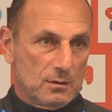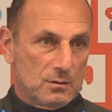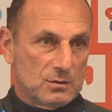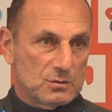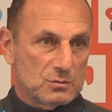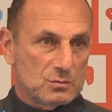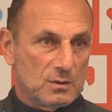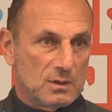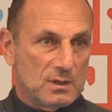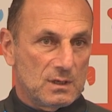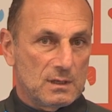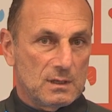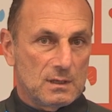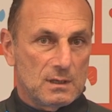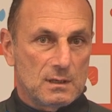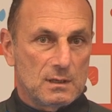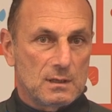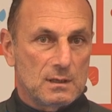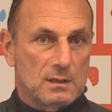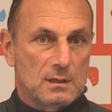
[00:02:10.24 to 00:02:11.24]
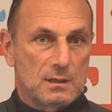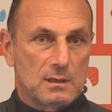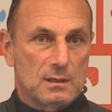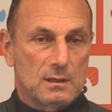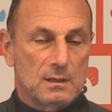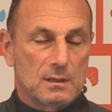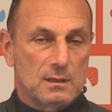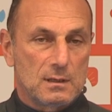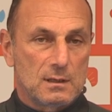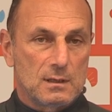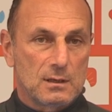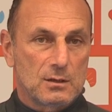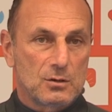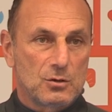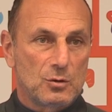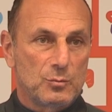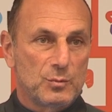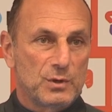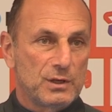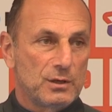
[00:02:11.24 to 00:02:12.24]
qu'on soit
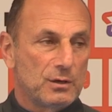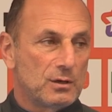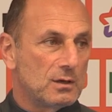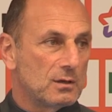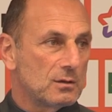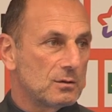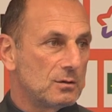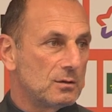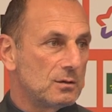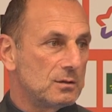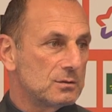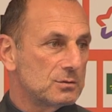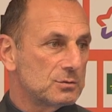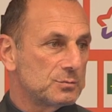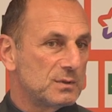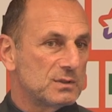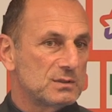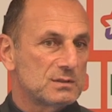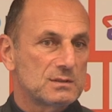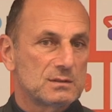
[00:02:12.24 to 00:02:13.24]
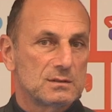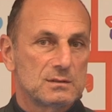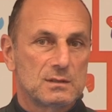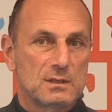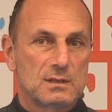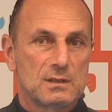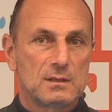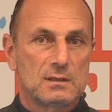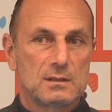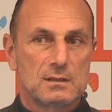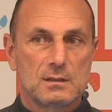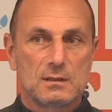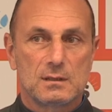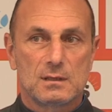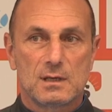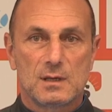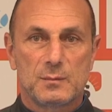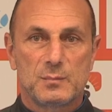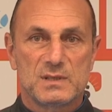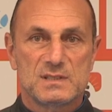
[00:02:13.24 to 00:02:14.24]
encore meilleur encore, je pense. On a la
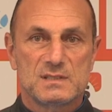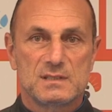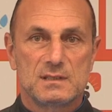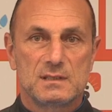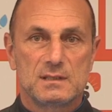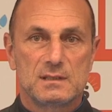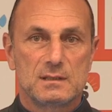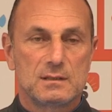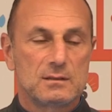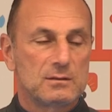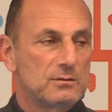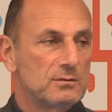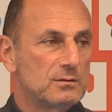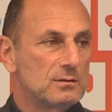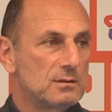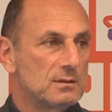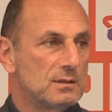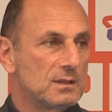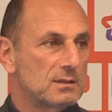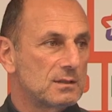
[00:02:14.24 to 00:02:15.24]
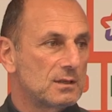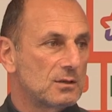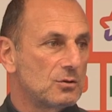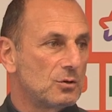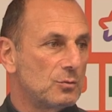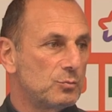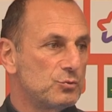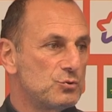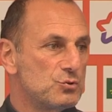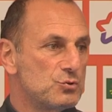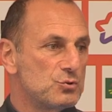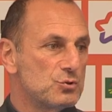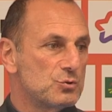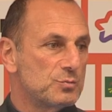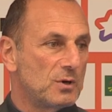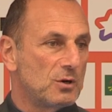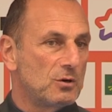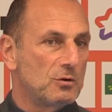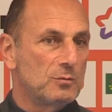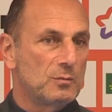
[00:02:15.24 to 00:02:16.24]
capacité d'être encore plus
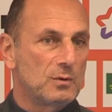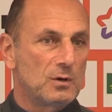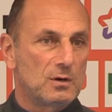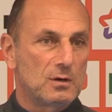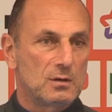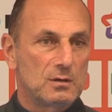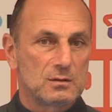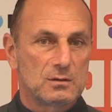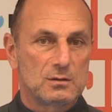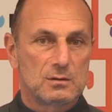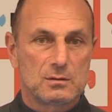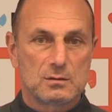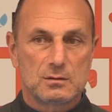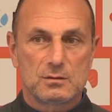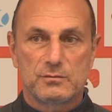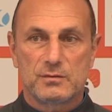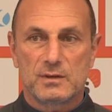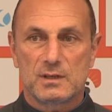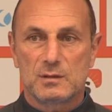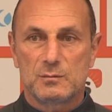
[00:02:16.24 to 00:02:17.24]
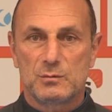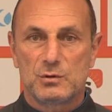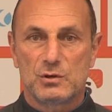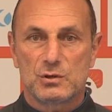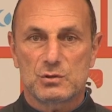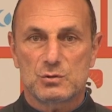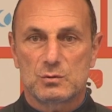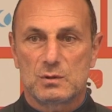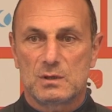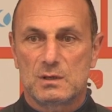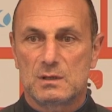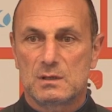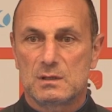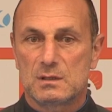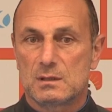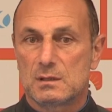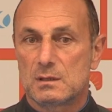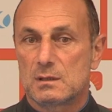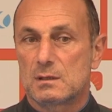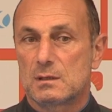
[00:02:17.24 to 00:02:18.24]
juste par moment, de, faire des meilleurs
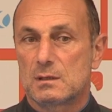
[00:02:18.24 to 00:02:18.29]
choix